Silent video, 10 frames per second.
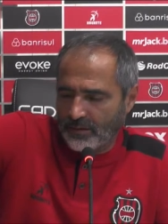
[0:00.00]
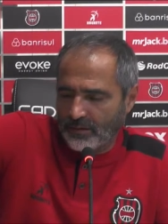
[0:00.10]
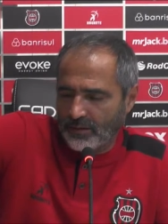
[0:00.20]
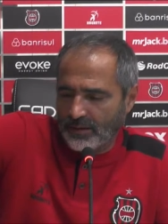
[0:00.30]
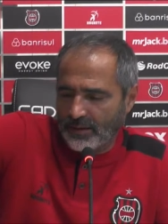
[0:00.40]

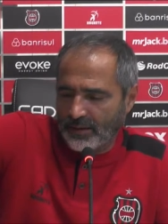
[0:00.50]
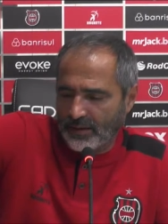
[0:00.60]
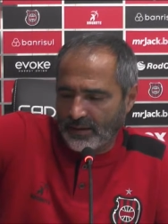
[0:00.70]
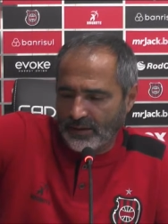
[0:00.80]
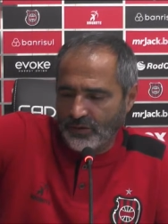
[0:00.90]
É
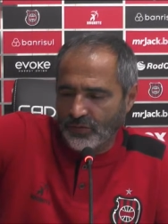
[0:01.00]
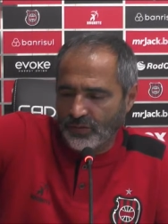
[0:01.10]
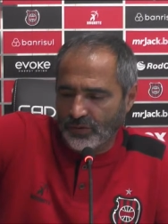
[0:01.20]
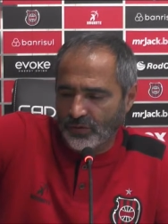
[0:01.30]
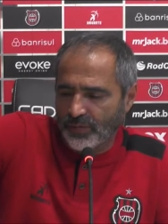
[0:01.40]

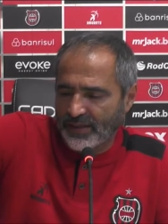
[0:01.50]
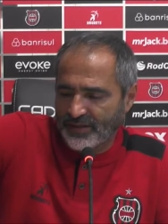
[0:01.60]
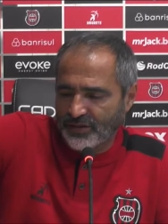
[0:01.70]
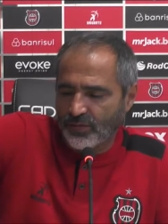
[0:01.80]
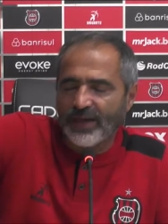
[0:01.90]
e o
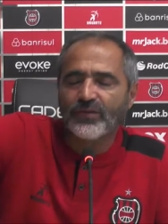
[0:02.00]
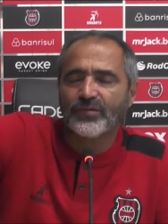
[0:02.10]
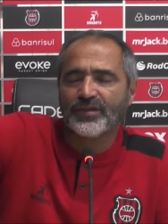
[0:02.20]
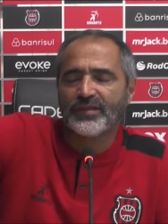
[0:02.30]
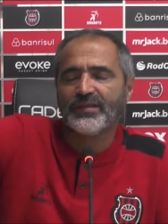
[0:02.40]
Brasil é
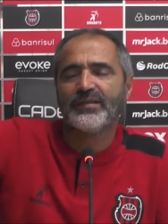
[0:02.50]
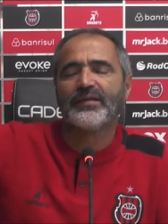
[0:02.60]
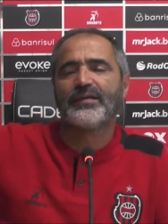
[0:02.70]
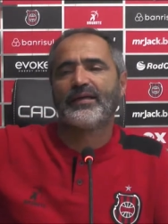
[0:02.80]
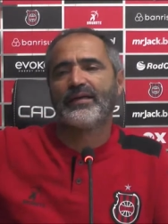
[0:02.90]

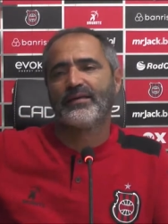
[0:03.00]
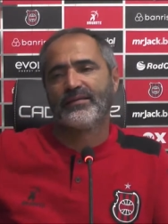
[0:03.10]
torcida, né?